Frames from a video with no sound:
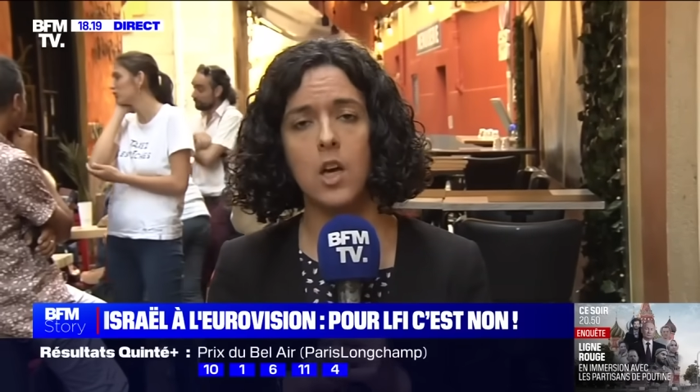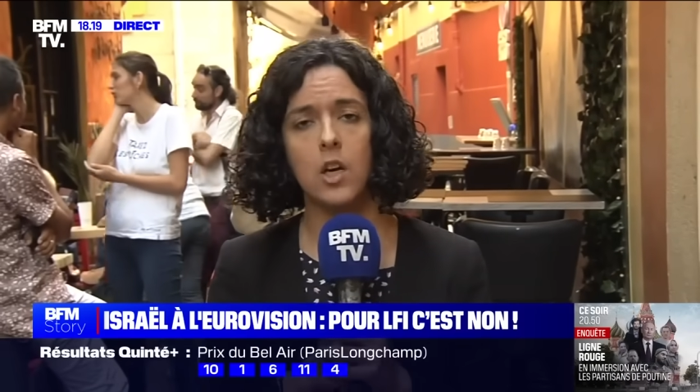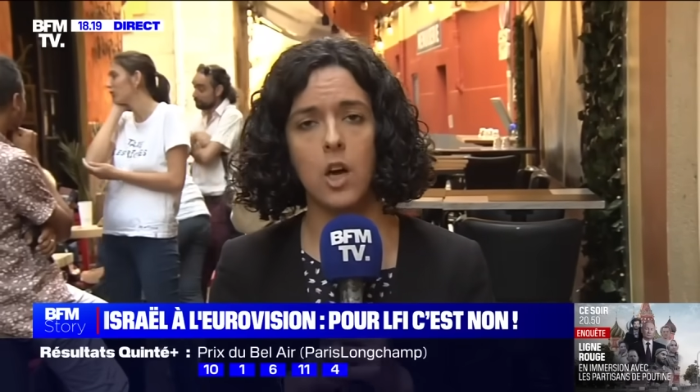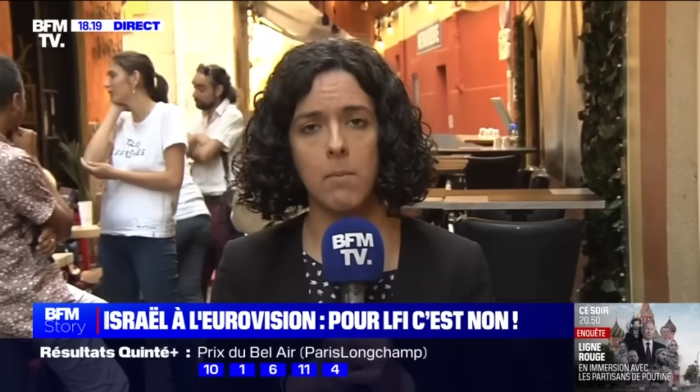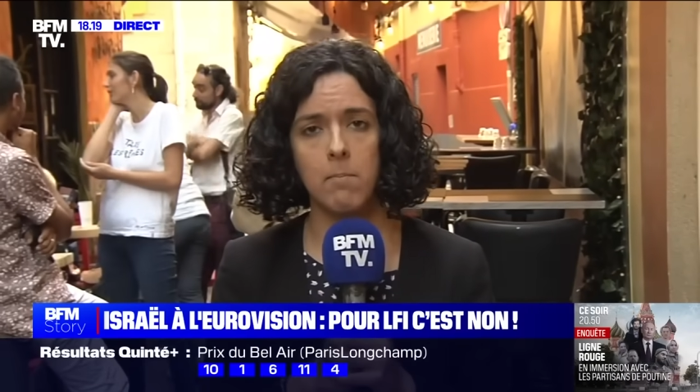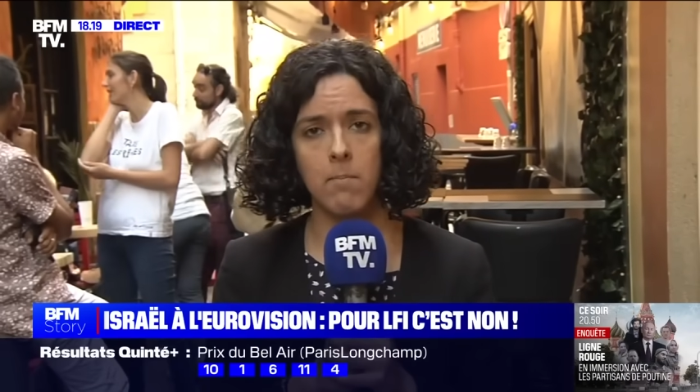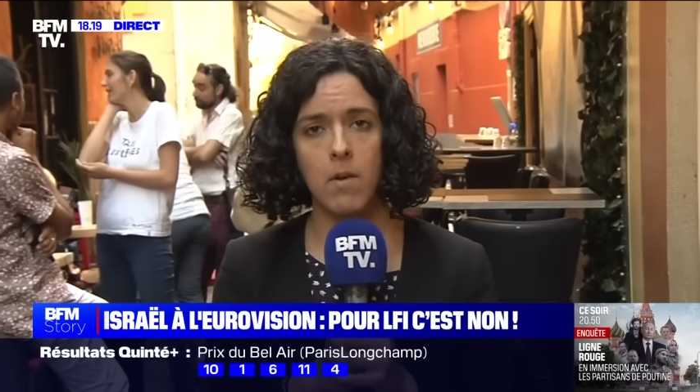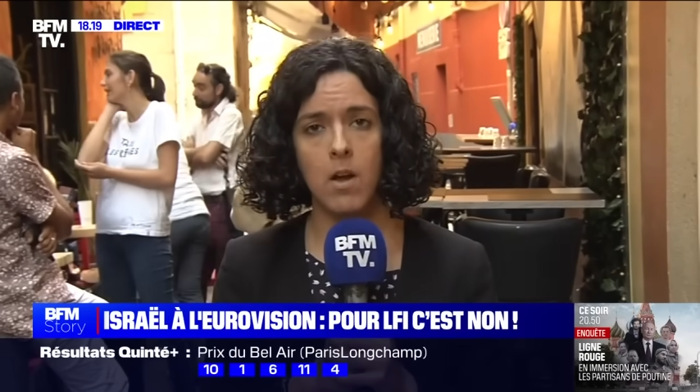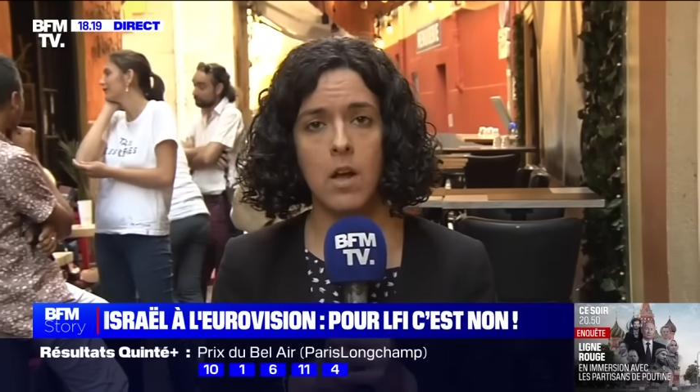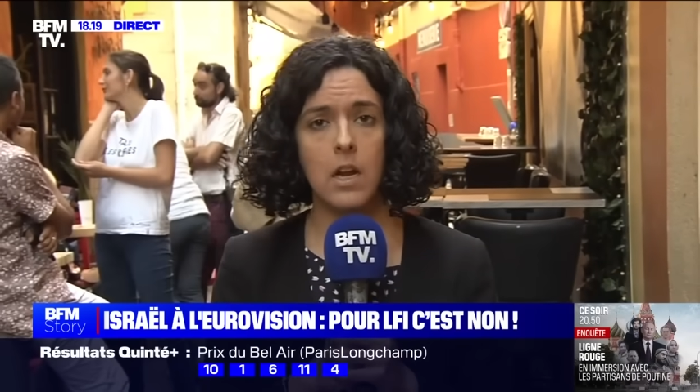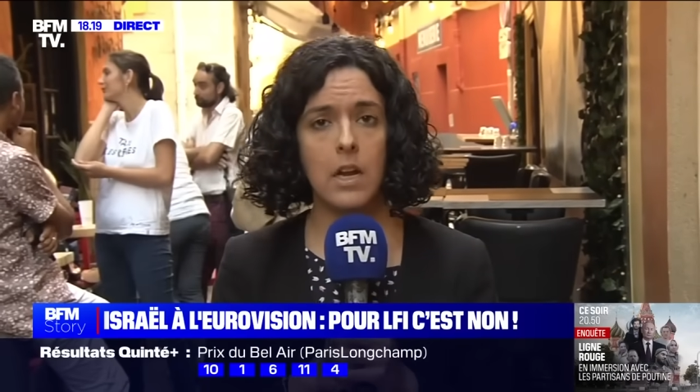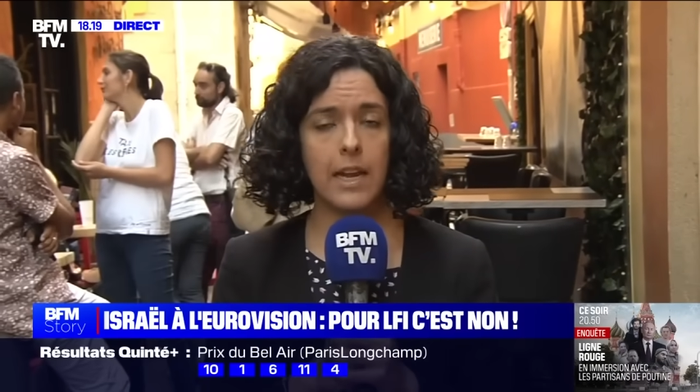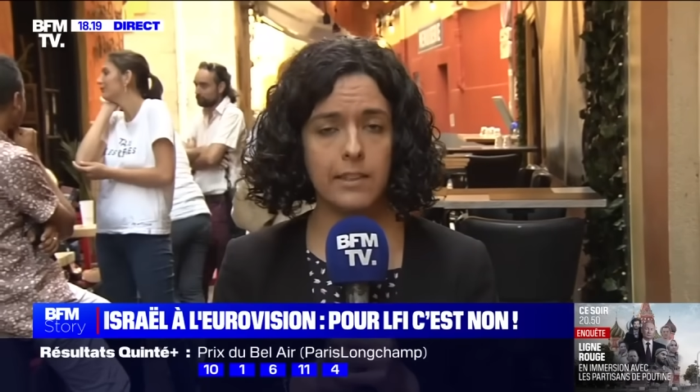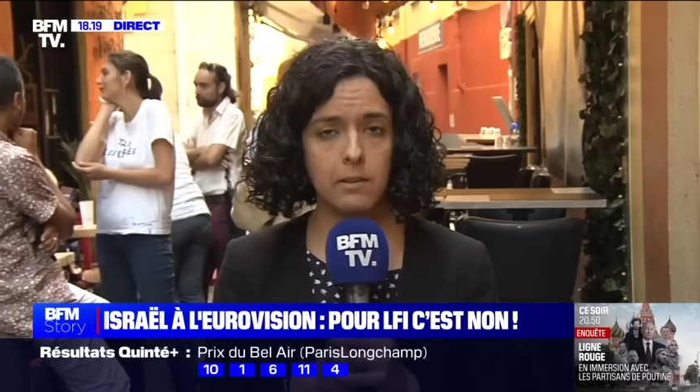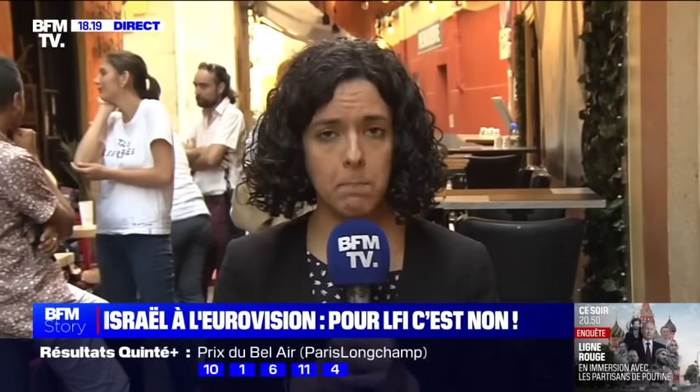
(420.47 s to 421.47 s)
comme
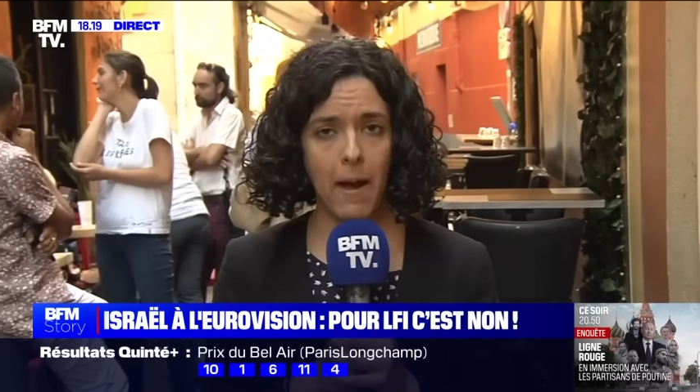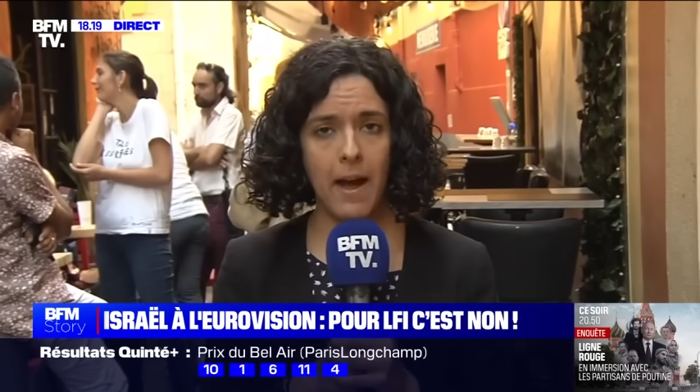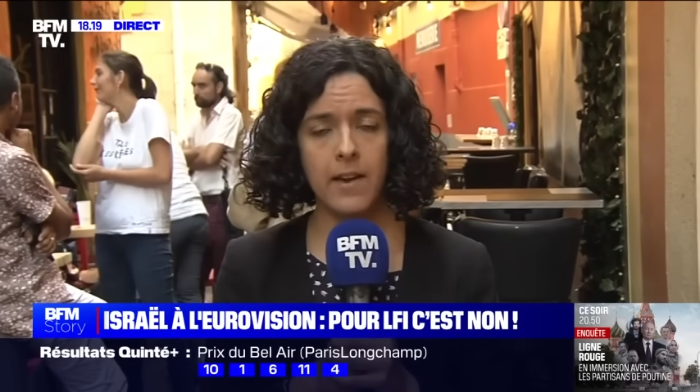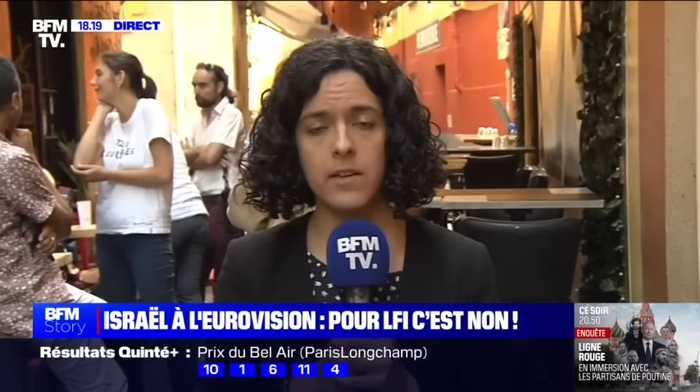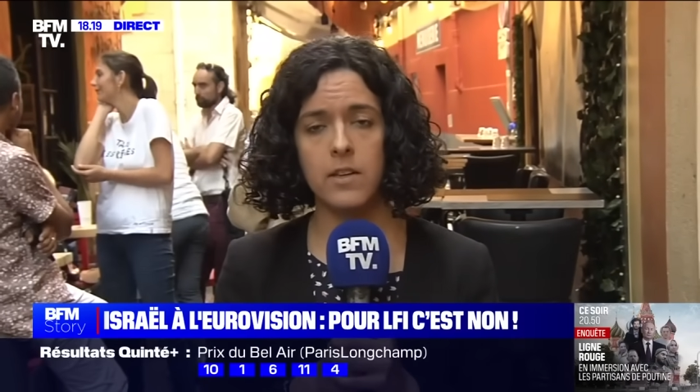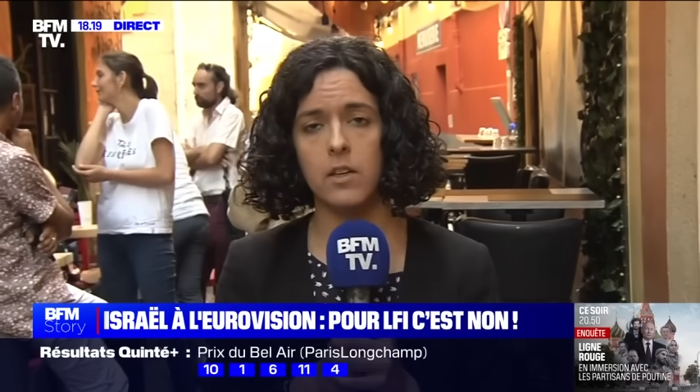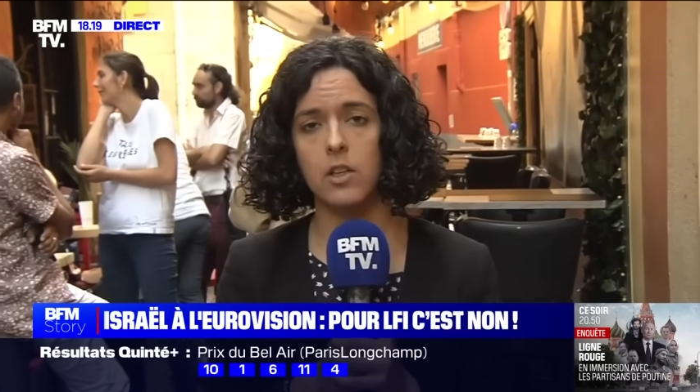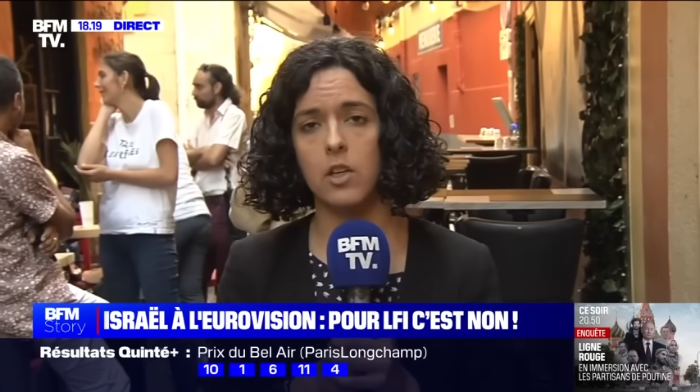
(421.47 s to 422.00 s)
l'Espagne,